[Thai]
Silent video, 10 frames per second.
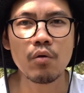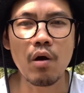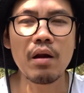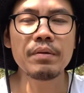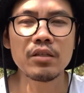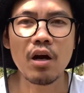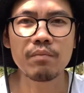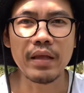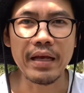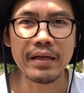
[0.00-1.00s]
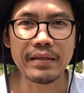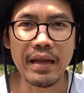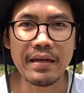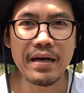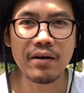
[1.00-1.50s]
ความรับผิดชอบในใน
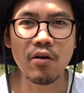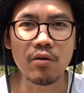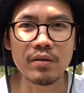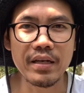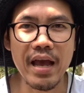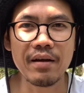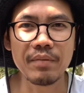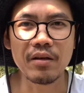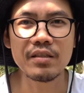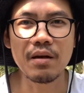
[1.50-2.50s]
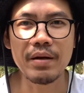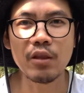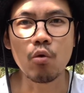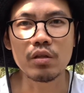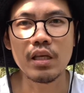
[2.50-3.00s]
เรื่องของเนี่ยมันก็จะมา
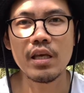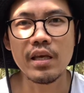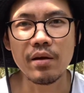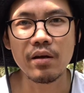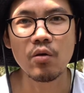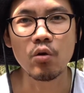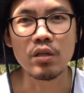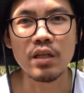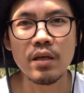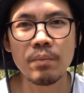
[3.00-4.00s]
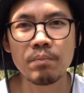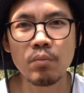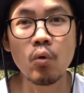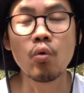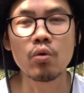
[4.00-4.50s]
ตกที่คนที่ป
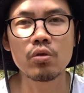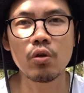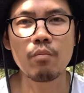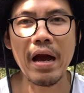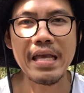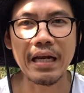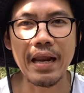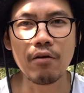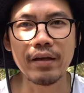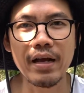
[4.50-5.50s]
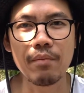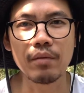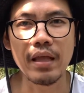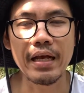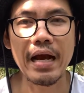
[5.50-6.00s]
ลูกต้นไม้อย่างเรานะครับ
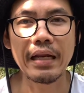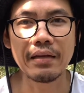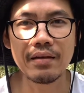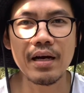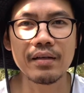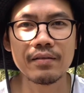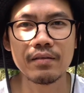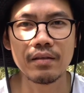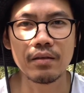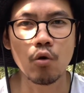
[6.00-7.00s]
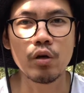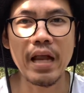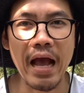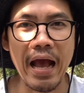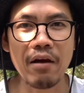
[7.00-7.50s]
ในการเลือกค้น
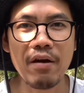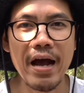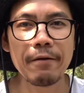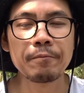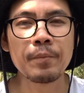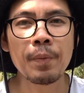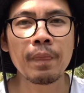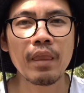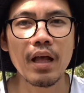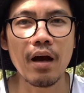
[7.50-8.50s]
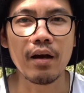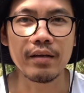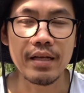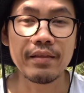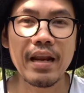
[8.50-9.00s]
หาว่า
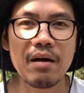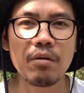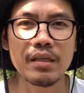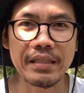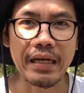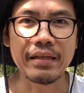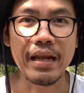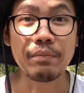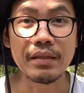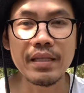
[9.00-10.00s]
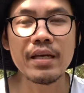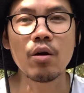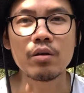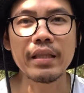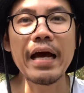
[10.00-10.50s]
ดินแต่ละบริษัทในพื้นที่ข
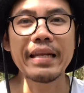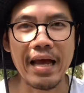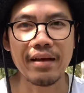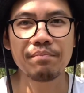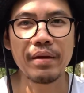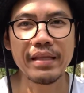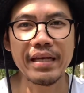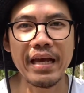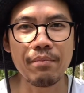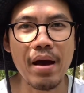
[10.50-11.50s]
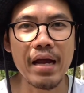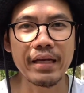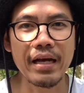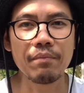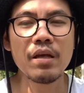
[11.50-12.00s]
องท่านนะ่ะเป็นยังไงบ้าง
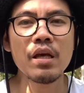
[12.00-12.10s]
นะครับ